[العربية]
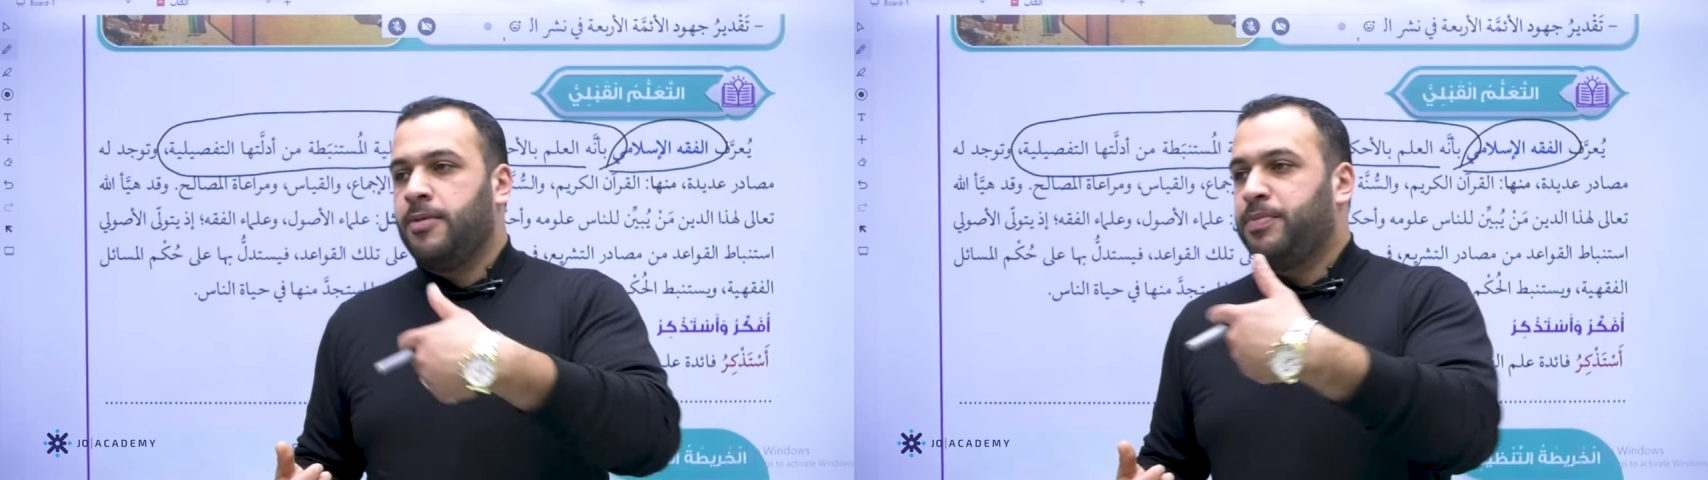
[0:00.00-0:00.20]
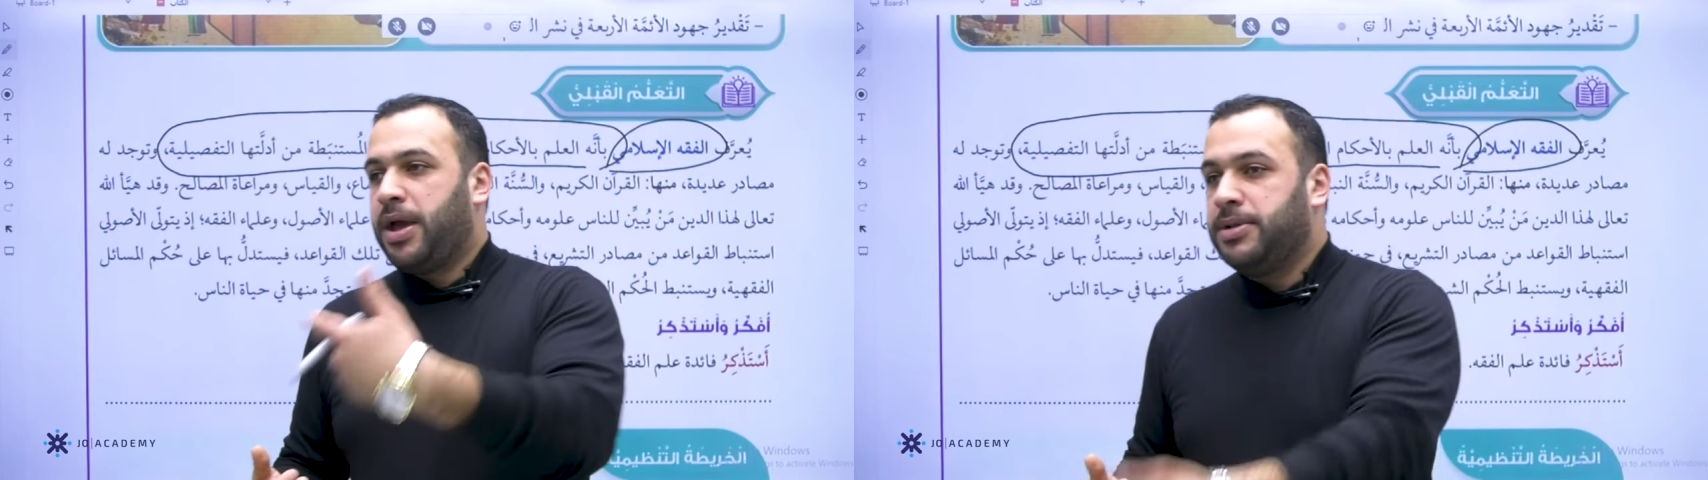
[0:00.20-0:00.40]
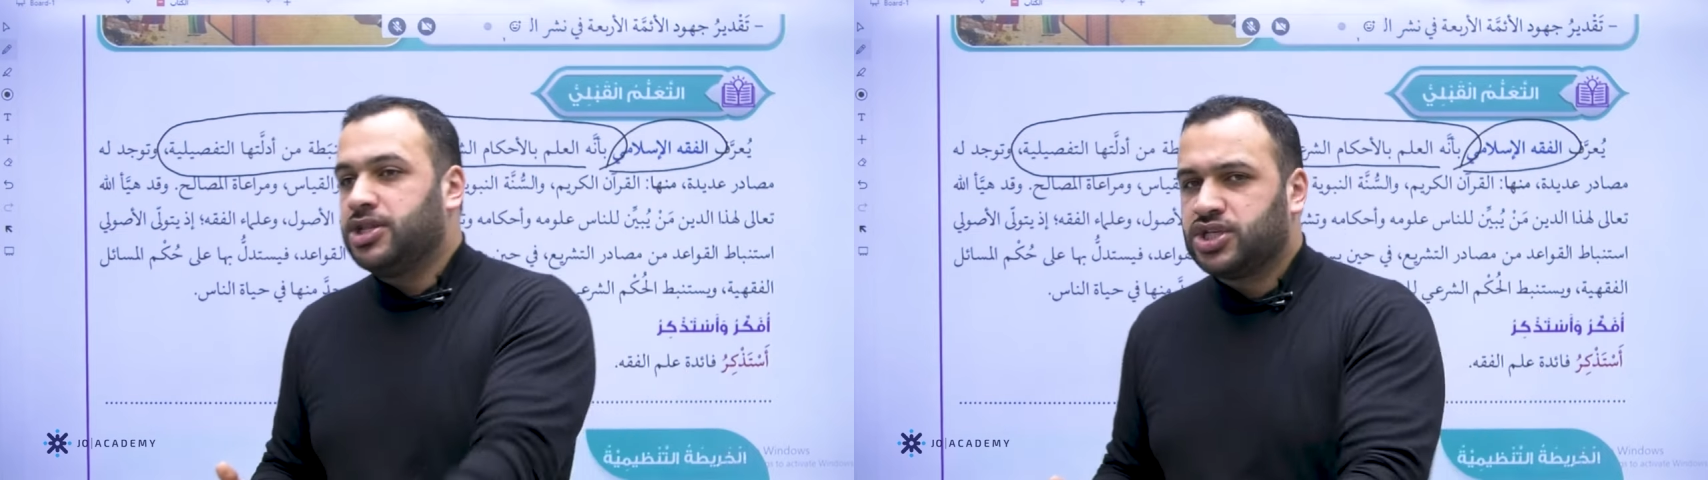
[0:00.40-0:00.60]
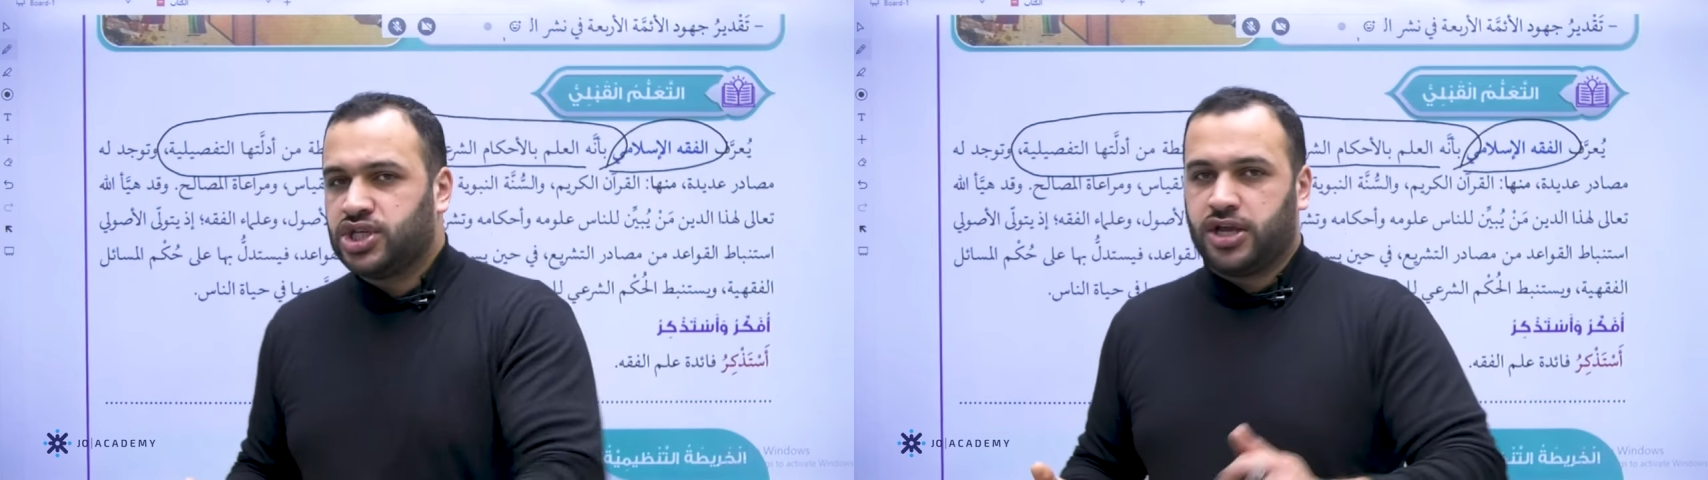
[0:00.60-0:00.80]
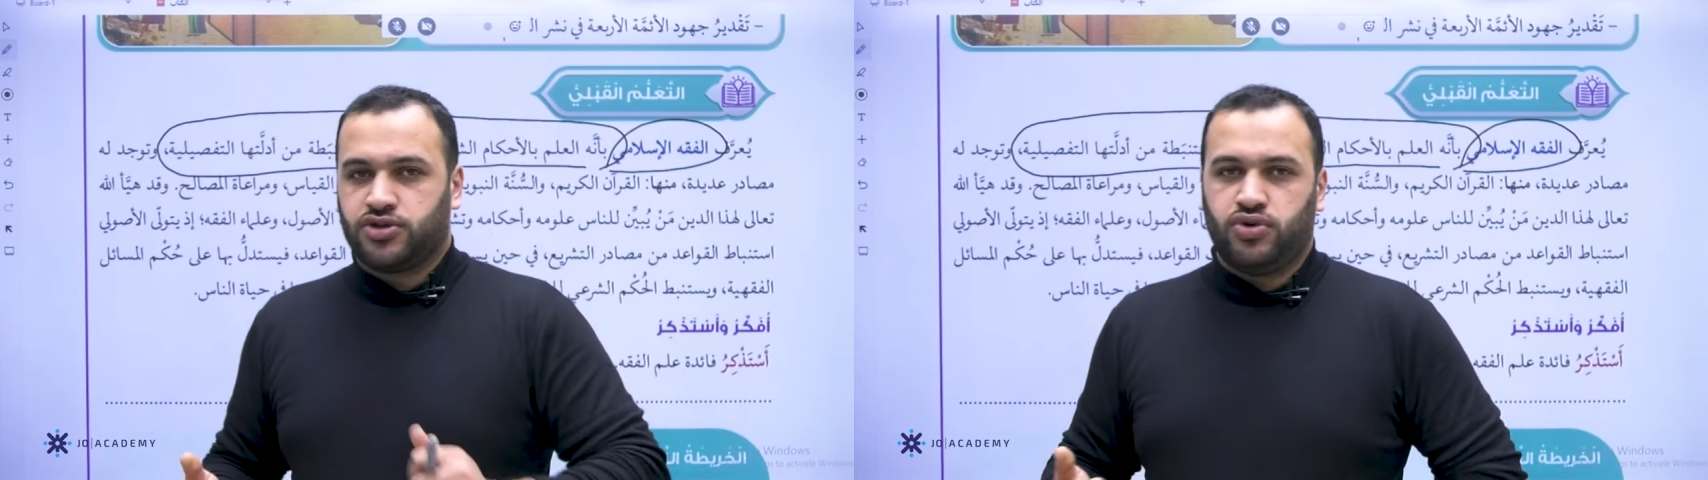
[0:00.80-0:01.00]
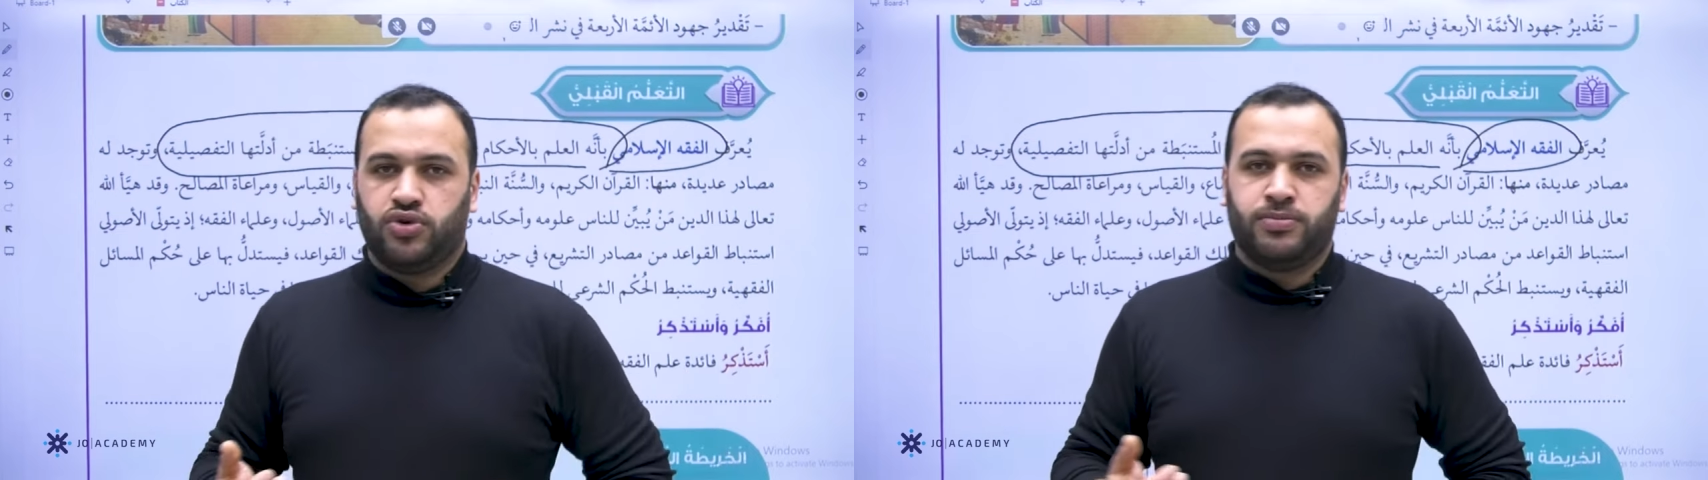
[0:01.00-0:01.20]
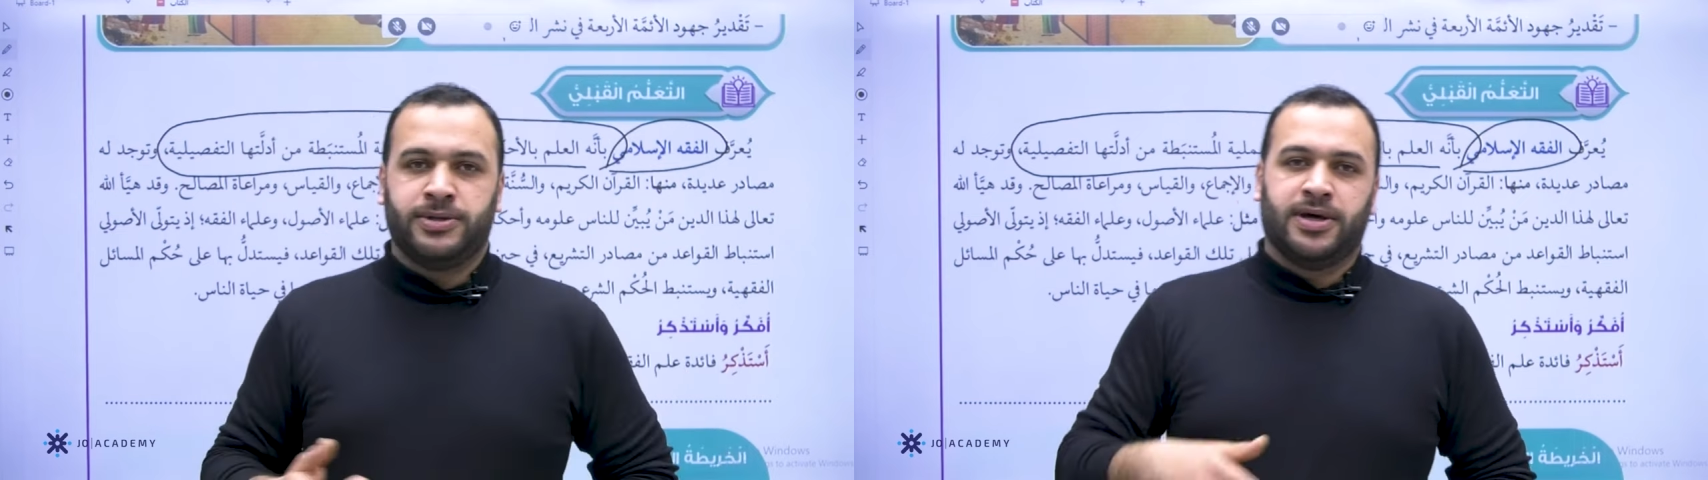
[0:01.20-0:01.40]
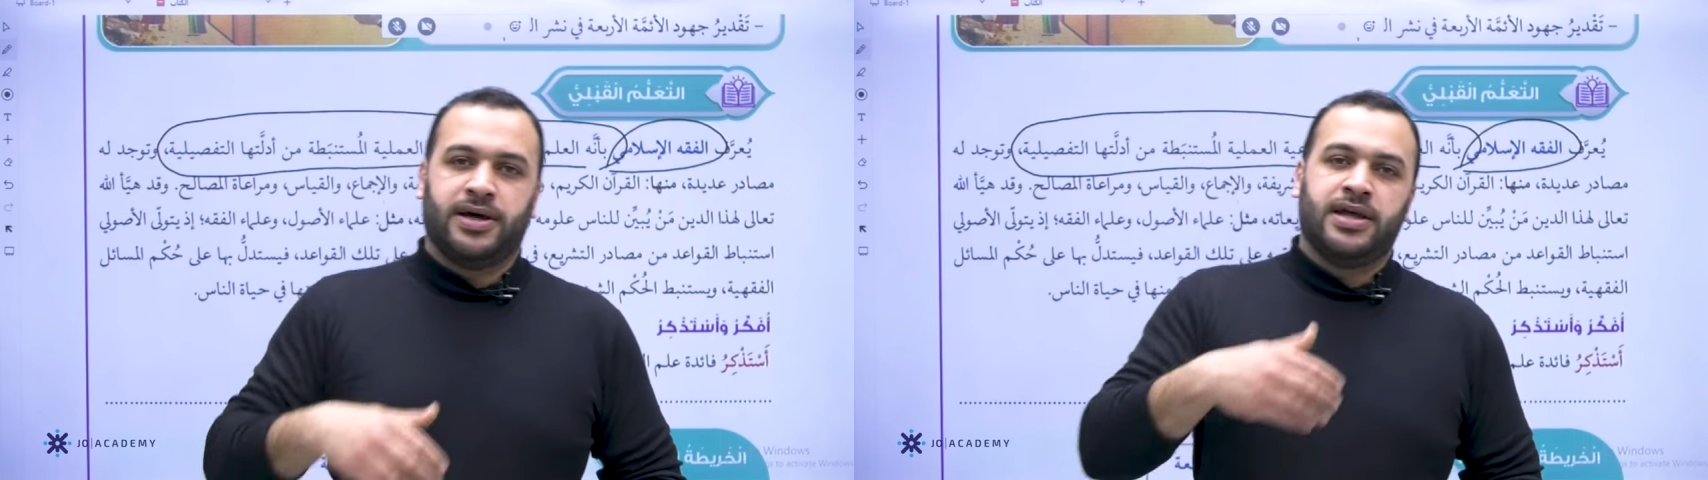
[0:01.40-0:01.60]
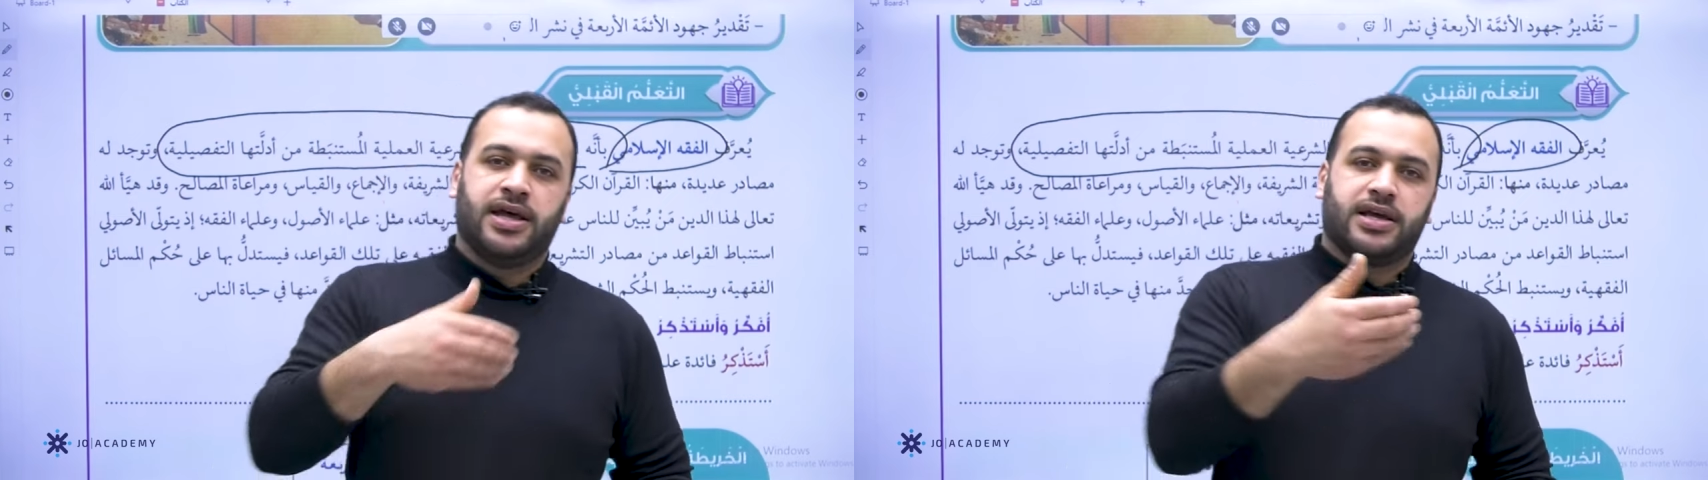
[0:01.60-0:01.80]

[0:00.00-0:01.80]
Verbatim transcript: ما عملتش هيك شو حكمها